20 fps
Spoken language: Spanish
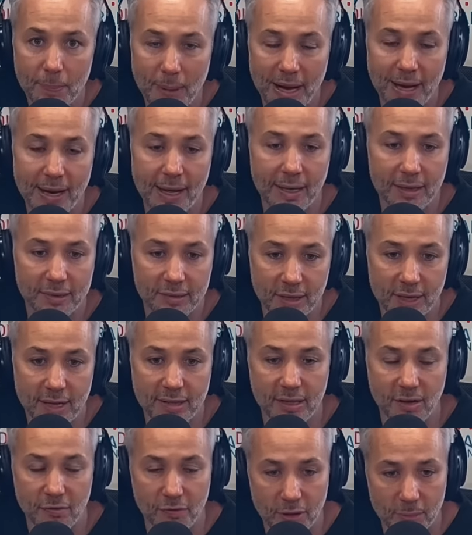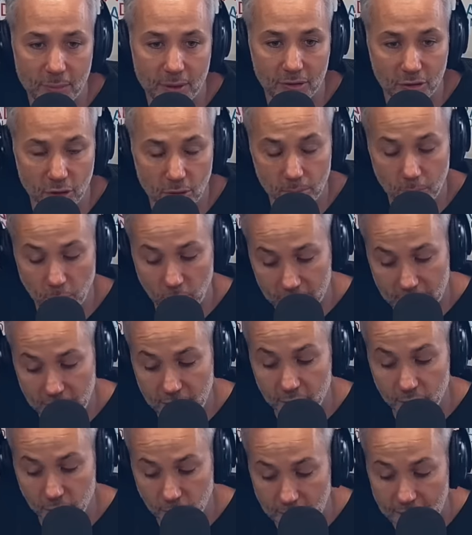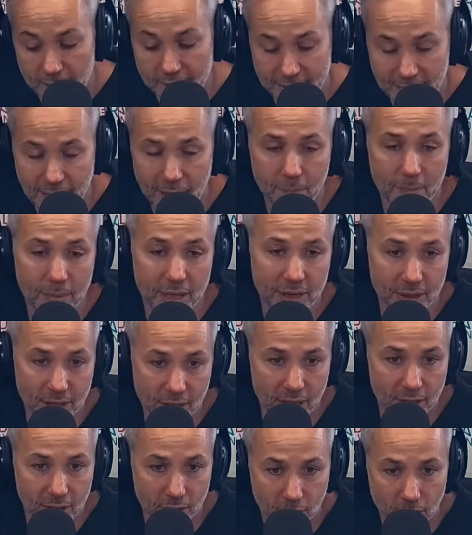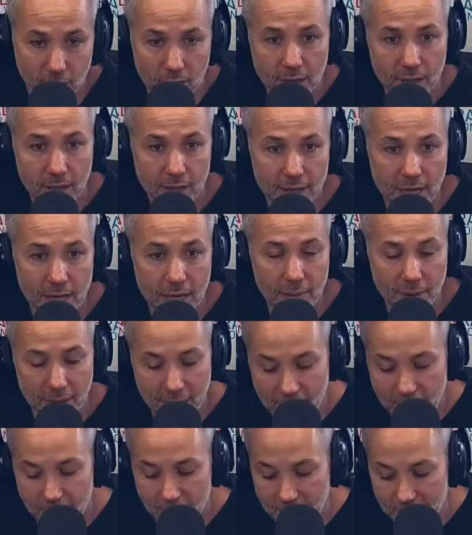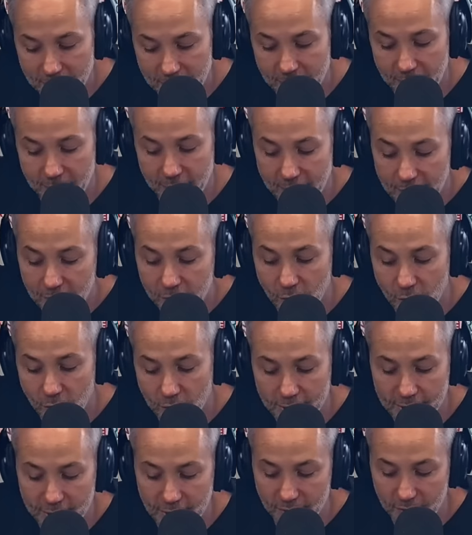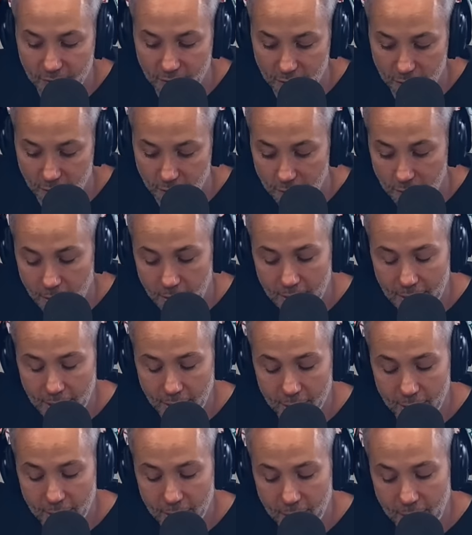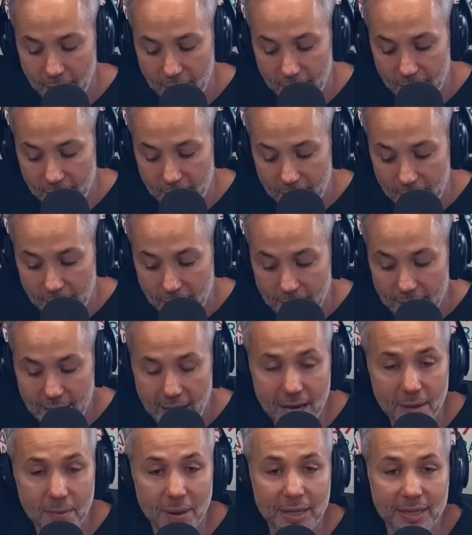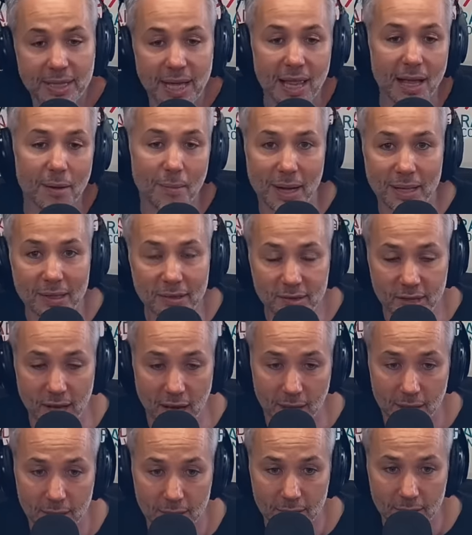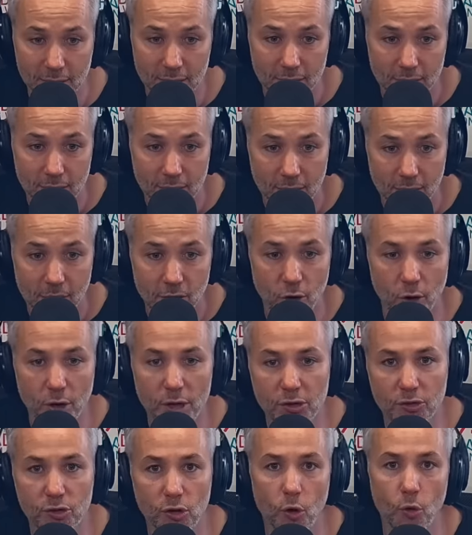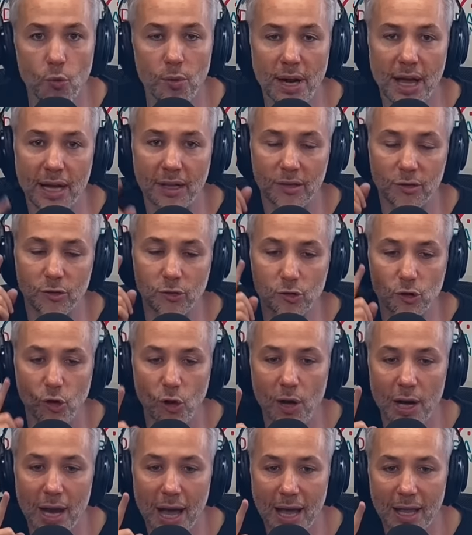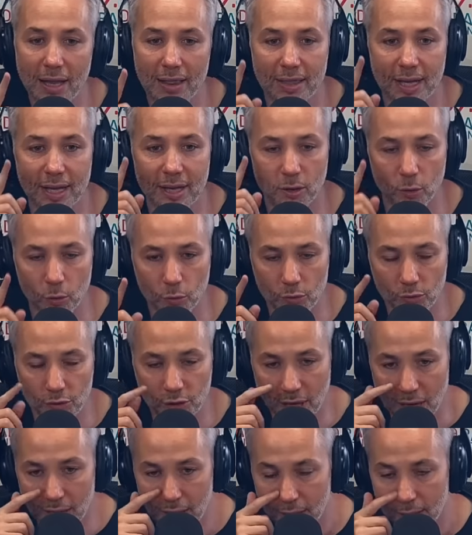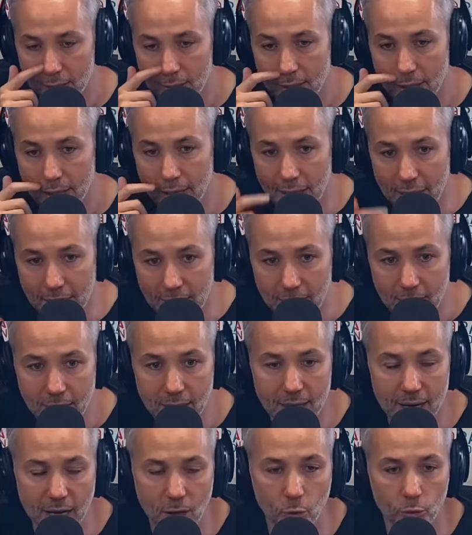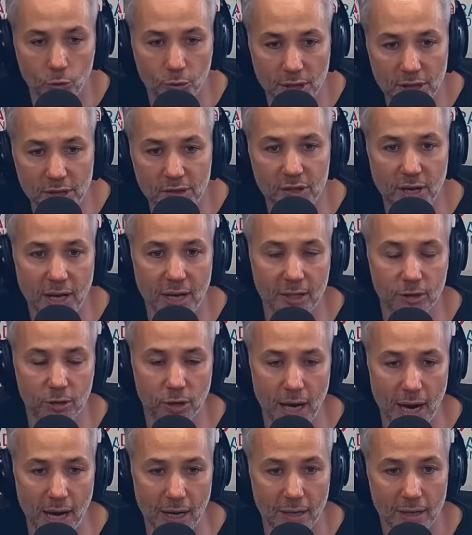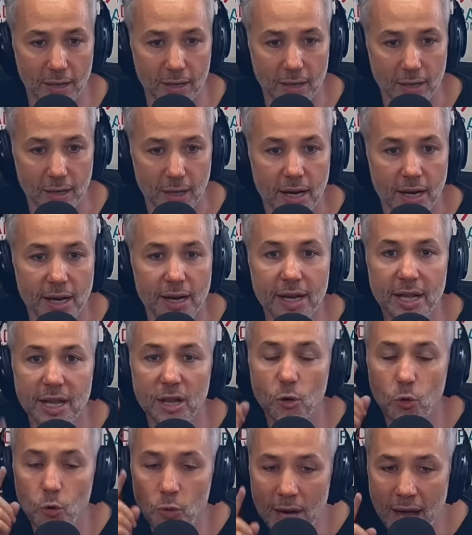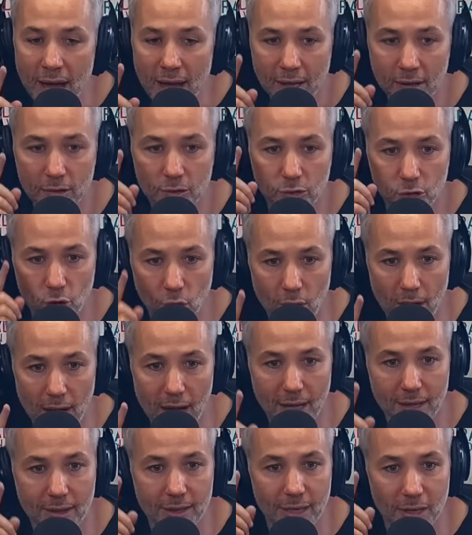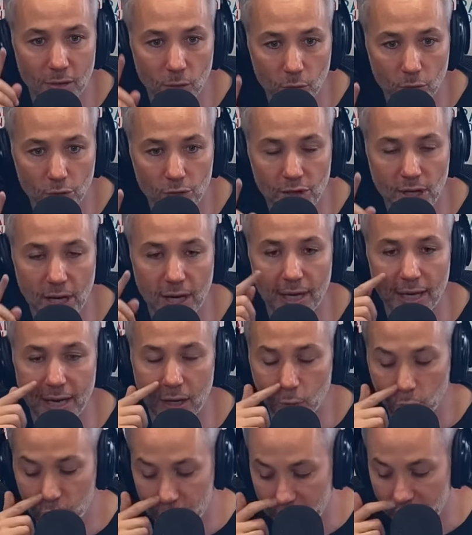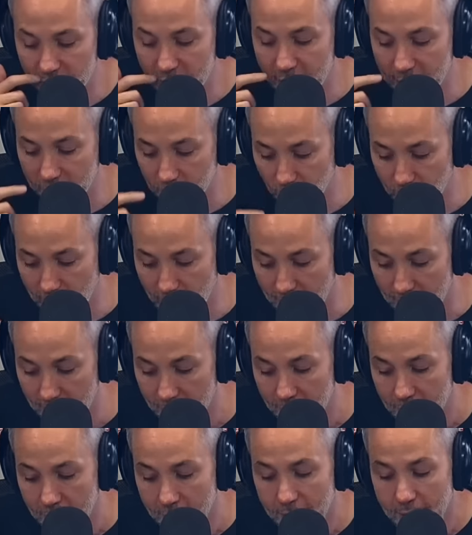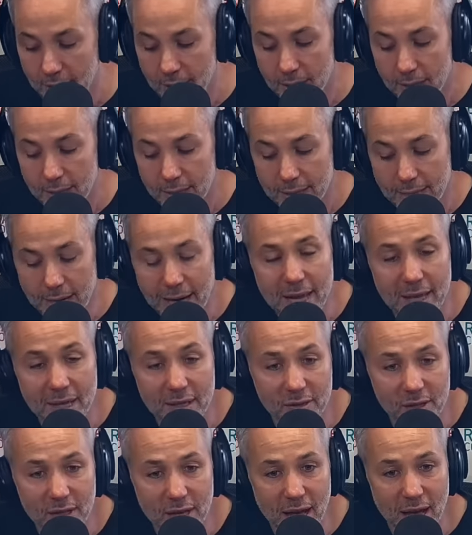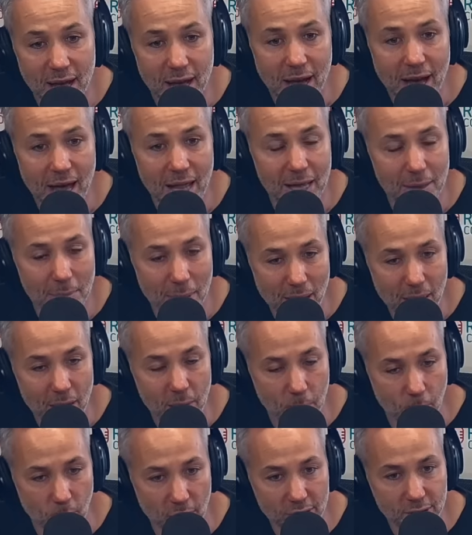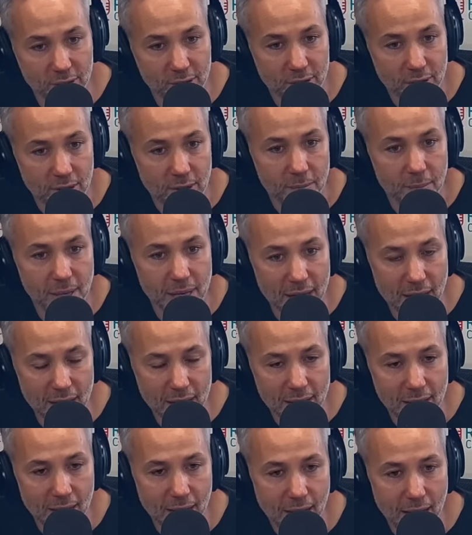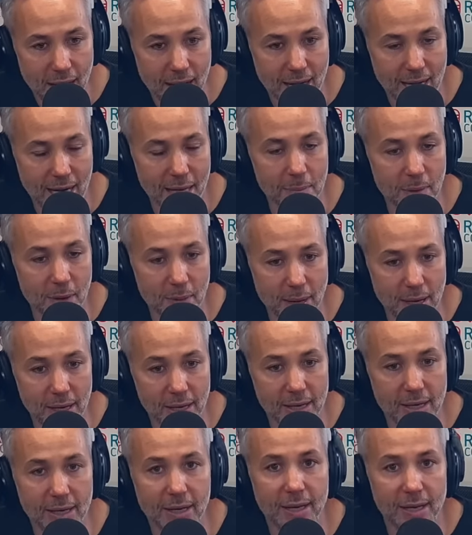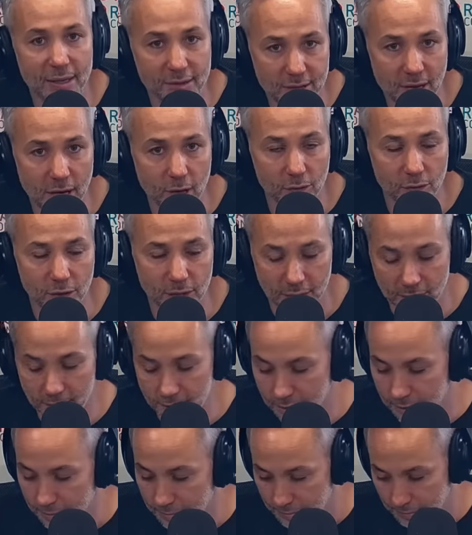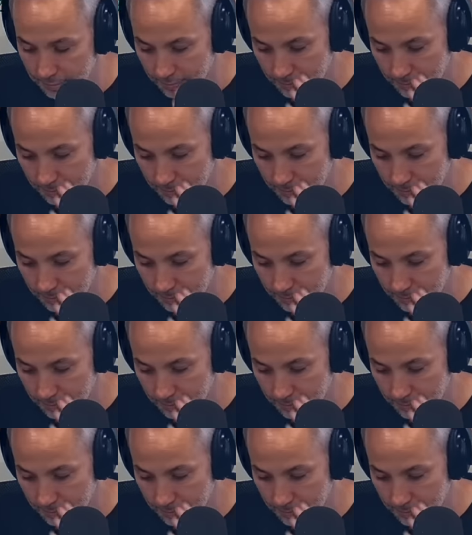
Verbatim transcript: para hacer esa afirmación, por tanto está mintiendo deliberadamente. Eso es lo que está haciendo Javier Milei. La libertad avanza. No hizo una sola denuncia en la justicia electoral. Ni una sola denuncia en la justicia electoral. ¿Qué le decía, además, después Milei a Jaime Bailey? Le decía lo siguiente.